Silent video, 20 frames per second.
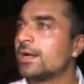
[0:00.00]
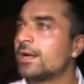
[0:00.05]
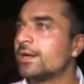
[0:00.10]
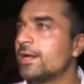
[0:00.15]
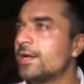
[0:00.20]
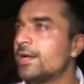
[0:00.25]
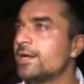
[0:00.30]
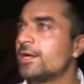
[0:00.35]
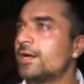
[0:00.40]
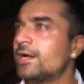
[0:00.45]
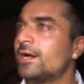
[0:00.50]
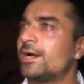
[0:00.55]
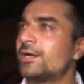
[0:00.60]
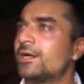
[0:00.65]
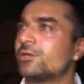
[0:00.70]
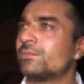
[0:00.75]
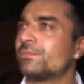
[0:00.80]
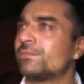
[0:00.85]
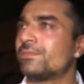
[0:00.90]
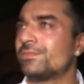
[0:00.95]
नहीं आ,
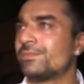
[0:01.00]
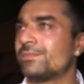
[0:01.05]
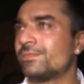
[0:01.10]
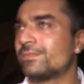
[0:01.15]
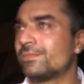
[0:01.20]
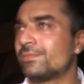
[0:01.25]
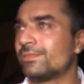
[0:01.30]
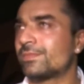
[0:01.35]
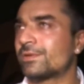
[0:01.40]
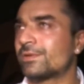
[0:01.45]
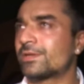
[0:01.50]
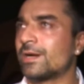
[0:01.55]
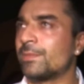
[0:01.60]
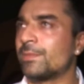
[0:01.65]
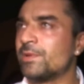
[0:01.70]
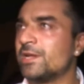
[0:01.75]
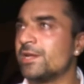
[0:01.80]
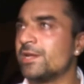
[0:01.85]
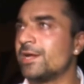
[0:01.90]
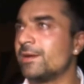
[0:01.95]

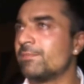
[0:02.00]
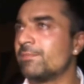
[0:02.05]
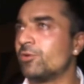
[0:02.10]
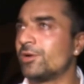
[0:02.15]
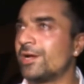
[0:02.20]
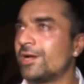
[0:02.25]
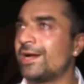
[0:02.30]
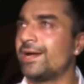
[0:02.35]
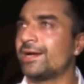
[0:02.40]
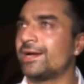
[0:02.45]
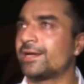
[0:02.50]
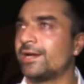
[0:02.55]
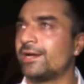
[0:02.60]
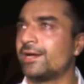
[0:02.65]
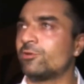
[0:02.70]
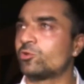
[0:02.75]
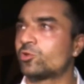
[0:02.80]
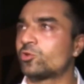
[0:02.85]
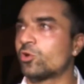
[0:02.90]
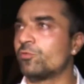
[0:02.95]
कपिल ने बोला है कि
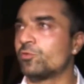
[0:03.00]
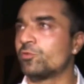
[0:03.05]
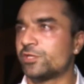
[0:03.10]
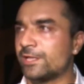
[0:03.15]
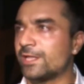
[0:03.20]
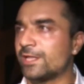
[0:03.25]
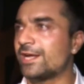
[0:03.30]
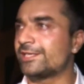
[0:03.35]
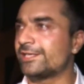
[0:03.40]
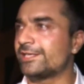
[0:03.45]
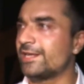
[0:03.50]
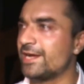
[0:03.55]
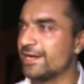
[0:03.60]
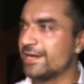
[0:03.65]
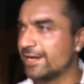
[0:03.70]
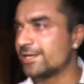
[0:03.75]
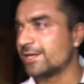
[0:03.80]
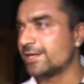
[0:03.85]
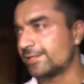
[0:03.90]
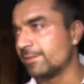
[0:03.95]
उसको उसी तरह से
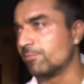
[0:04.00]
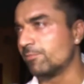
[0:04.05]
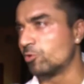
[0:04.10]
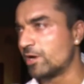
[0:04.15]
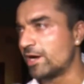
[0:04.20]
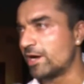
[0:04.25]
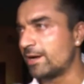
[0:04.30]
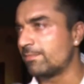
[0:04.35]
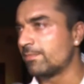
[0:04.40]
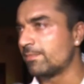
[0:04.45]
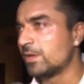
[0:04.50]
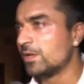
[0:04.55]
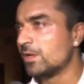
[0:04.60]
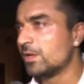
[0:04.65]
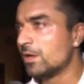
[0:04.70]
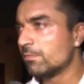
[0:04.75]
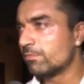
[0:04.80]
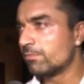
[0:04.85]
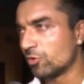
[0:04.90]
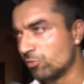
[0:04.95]
लाएंगे जैसे बोला है
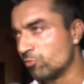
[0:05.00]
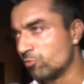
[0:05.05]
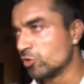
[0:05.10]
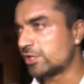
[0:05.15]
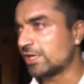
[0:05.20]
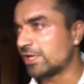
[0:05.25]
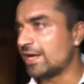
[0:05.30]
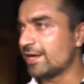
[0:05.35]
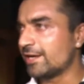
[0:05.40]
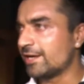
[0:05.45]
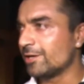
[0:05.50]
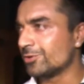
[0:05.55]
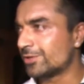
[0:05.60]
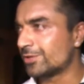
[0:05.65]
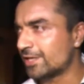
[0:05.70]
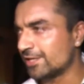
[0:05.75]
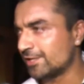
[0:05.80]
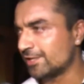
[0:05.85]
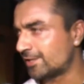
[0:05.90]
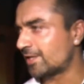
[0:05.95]
प्रोमो चलाएंगे
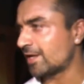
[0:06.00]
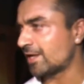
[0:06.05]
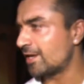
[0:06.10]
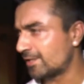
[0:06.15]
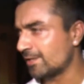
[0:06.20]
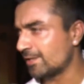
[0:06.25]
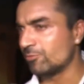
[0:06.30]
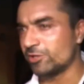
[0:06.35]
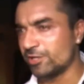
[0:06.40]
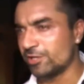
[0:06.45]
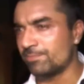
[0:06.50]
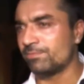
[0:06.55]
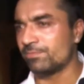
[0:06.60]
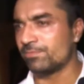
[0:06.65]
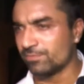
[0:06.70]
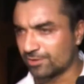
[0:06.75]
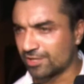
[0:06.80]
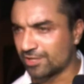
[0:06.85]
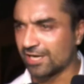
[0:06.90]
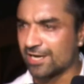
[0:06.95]
उसके जिस तरह से मुझे
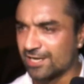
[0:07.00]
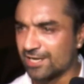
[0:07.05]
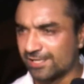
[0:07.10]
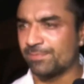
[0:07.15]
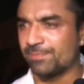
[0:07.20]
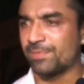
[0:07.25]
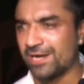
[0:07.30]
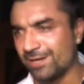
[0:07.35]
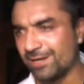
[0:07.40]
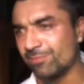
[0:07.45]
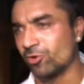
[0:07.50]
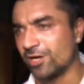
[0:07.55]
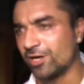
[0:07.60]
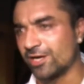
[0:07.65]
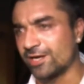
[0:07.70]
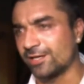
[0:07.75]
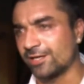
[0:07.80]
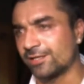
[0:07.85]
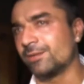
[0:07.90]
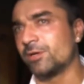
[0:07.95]
करने से पहले बोला
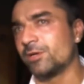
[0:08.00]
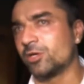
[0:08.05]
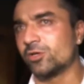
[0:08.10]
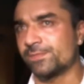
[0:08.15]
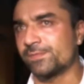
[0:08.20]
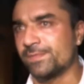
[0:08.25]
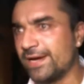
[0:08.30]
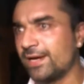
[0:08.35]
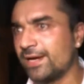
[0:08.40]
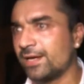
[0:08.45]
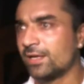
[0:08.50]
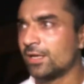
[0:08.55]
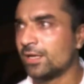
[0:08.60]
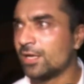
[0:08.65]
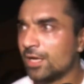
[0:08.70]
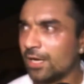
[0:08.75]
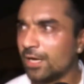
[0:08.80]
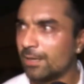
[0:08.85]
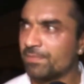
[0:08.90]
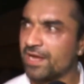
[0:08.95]
गया था बिकॉज मैं
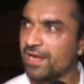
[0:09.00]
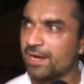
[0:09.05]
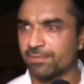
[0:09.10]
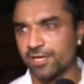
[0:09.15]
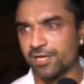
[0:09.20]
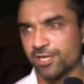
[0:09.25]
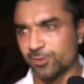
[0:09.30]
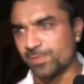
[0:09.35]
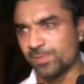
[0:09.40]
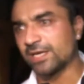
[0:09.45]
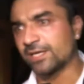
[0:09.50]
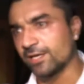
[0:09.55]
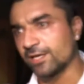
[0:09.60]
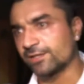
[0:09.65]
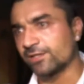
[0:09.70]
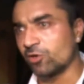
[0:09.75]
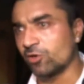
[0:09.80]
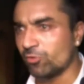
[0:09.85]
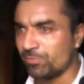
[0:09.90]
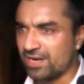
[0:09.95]
अपने आप की रिस्पेक्ट
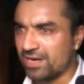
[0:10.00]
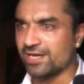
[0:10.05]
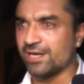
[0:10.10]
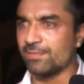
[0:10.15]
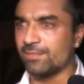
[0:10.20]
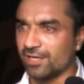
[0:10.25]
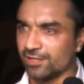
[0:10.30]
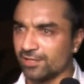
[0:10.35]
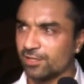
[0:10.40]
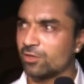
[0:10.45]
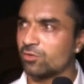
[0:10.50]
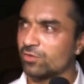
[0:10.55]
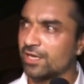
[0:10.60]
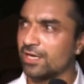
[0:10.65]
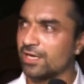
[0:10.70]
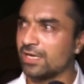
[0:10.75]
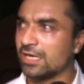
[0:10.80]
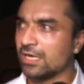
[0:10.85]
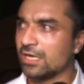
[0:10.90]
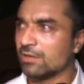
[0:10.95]
करता हूँ मैं ये मानता हूँ
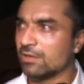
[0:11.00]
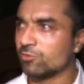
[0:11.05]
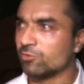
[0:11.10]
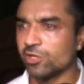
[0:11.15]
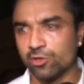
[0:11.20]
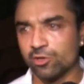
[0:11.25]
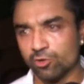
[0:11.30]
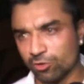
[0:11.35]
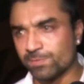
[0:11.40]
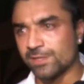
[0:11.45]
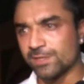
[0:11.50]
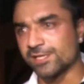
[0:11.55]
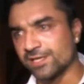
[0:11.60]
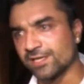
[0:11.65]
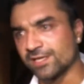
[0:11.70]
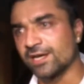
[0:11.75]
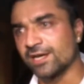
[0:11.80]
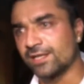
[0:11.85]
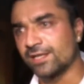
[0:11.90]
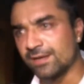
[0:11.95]
कि मुझे लोग
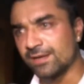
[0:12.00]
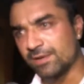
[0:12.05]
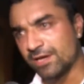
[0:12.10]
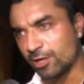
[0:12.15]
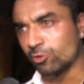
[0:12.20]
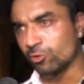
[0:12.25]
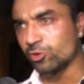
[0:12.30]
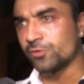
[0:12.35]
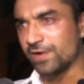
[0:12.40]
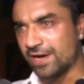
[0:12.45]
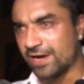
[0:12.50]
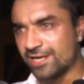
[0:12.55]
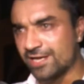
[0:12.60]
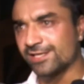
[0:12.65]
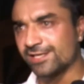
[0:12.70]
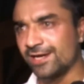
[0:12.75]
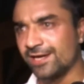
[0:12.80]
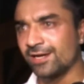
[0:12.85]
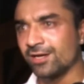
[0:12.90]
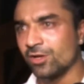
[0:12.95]
पसंद करते हैं मेरे कुछ
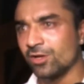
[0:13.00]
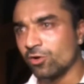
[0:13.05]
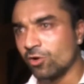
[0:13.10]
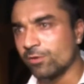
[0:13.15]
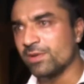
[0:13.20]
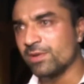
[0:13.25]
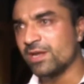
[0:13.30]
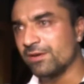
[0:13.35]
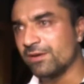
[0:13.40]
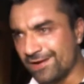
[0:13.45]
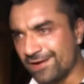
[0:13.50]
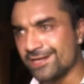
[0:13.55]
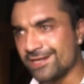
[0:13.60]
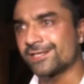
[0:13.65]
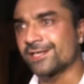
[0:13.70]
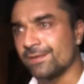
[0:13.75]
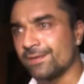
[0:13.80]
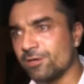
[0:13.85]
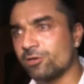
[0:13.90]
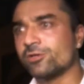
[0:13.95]
फैंस हैं और मेरे
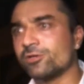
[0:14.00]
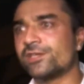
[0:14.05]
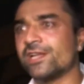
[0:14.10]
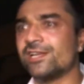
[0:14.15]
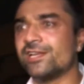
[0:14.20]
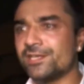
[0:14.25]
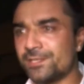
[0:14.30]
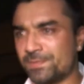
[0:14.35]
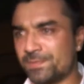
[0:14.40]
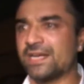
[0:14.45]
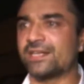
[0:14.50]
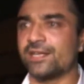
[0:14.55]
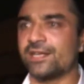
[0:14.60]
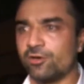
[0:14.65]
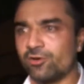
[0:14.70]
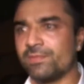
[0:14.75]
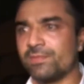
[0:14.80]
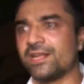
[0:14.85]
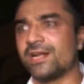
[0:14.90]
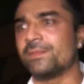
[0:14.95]
फैंस का भी कुछ सेल्फ रिस्पेक्ट
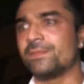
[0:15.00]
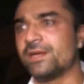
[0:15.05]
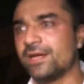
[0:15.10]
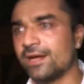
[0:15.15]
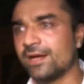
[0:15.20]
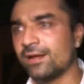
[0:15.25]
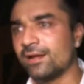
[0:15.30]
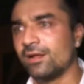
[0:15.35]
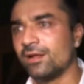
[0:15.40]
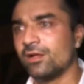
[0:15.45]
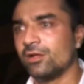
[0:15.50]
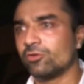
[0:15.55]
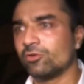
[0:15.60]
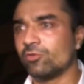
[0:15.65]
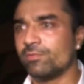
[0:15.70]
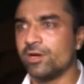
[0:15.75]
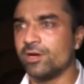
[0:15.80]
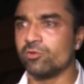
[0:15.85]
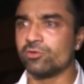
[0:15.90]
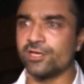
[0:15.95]
है और मेरा भी है
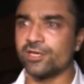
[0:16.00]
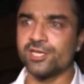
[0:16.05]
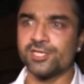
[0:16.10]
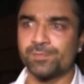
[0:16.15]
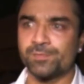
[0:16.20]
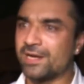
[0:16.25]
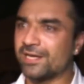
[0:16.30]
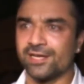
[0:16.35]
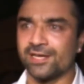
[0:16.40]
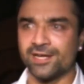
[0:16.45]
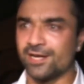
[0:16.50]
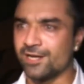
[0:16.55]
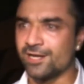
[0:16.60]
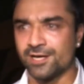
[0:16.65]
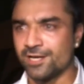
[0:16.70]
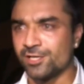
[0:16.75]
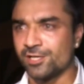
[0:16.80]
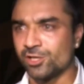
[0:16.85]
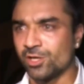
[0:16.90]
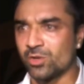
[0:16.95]
तो मैं उनकी रिस्पेक्ट गिराना
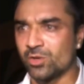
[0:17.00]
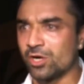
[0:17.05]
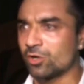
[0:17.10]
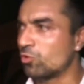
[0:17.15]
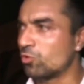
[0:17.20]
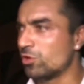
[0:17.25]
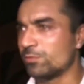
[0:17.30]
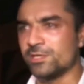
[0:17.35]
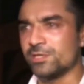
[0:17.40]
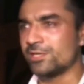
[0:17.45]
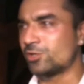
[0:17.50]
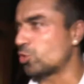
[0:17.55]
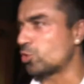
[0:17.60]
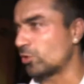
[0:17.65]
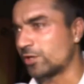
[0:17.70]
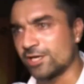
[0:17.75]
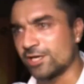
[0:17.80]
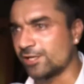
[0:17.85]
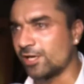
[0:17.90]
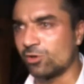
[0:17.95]
नहीं चाहूँगा कोई भी
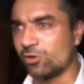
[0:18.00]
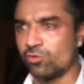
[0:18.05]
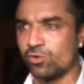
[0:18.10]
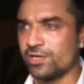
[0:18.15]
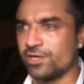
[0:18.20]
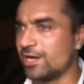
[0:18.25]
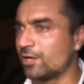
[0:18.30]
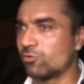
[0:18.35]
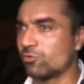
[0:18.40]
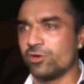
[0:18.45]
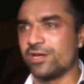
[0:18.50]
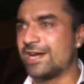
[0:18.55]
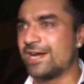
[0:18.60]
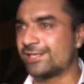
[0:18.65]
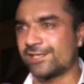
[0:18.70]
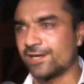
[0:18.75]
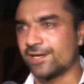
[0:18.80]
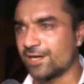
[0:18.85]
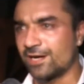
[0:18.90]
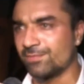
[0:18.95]
छोटा सा रोल या कोई
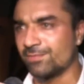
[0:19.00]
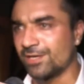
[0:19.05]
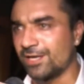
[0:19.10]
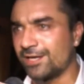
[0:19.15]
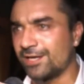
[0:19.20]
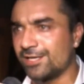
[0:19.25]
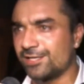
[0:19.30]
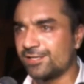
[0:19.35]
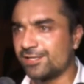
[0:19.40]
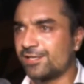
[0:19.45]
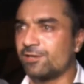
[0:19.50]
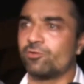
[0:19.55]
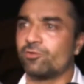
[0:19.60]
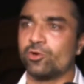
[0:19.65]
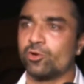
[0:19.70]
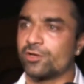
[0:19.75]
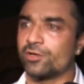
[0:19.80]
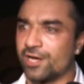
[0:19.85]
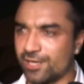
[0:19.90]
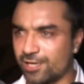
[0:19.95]
ऐसा काम करके जिससे वो
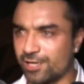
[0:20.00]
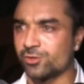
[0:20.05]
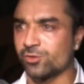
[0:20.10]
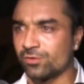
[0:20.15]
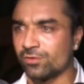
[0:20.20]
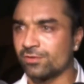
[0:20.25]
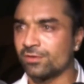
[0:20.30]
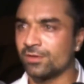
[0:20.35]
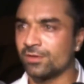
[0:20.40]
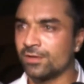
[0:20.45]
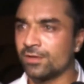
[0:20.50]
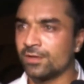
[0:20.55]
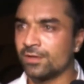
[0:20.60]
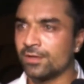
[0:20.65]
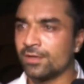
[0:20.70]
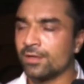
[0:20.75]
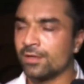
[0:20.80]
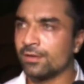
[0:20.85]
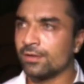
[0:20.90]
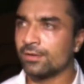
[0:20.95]
लोग नाराज़ हों
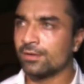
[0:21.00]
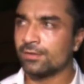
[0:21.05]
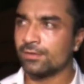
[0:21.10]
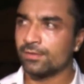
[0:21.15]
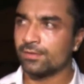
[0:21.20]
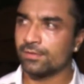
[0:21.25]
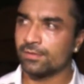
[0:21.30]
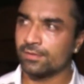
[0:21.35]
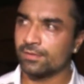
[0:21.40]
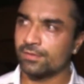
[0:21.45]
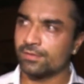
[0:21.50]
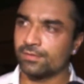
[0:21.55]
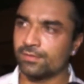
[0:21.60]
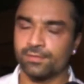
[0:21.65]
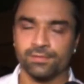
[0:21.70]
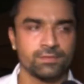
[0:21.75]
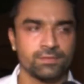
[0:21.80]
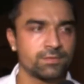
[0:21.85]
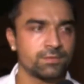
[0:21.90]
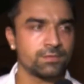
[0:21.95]
अच्छा एक
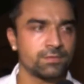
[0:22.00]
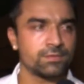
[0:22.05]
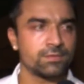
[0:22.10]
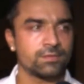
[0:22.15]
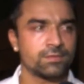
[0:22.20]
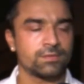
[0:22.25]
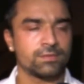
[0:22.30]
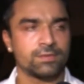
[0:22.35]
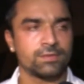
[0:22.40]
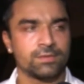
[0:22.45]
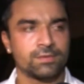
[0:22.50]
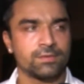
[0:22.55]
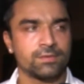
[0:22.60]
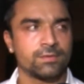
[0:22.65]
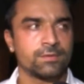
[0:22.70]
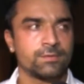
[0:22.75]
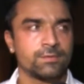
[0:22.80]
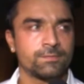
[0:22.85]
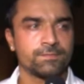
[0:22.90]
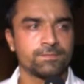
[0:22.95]
आखिरी सवाल कि
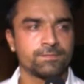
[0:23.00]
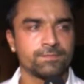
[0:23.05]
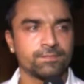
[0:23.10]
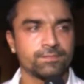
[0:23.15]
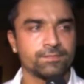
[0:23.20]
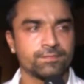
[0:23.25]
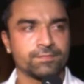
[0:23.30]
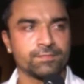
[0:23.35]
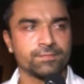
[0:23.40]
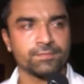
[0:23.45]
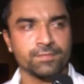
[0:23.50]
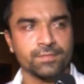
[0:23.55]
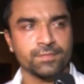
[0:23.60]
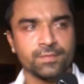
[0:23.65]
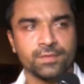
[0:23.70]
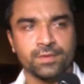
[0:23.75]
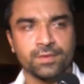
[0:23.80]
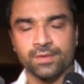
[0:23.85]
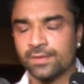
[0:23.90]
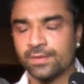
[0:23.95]
जैसा कि अभी
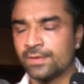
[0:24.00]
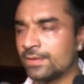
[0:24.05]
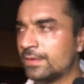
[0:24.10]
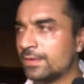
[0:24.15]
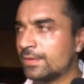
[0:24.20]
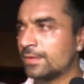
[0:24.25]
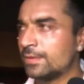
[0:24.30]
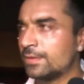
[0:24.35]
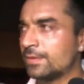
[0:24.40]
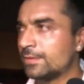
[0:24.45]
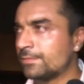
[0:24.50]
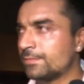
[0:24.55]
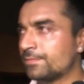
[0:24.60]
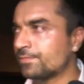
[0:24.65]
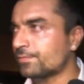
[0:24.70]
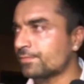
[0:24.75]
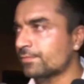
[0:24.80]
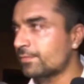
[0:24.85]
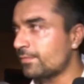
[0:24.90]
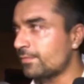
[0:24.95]
हमारे सामने प्रॉमिस
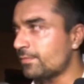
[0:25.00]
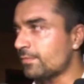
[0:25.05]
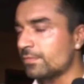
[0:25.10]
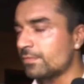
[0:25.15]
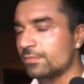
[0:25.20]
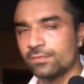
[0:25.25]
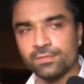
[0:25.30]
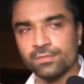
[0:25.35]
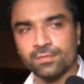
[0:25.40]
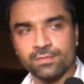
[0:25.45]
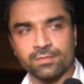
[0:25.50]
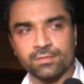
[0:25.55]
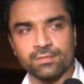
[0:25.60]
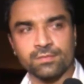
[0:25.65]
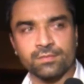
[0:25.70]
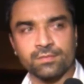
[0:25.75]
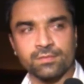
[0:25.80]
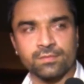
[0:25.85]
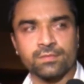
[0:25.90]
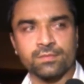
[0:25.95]
करके गए हैं कपिल की ऑन
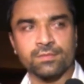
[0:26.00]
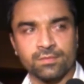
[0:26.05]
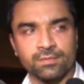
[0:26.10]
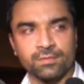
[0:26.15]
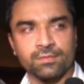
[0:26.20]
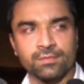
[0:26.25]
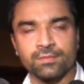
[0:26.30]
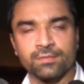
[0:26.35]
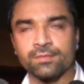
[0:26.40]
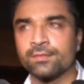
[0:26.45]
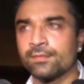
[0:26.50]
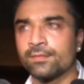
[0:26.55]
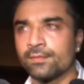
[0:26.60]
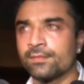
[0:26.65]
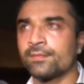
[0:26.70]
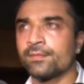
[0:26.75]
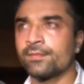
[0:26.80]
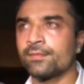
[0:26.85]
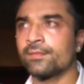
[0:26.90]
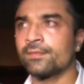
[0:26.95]
एयर होगा अगर
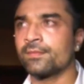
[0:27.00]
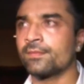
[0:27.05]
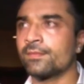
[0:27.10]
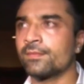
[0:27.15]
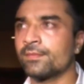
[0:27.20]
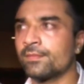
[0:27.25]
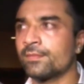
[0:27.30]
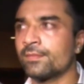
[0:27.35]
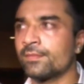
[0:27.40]
नहीं होता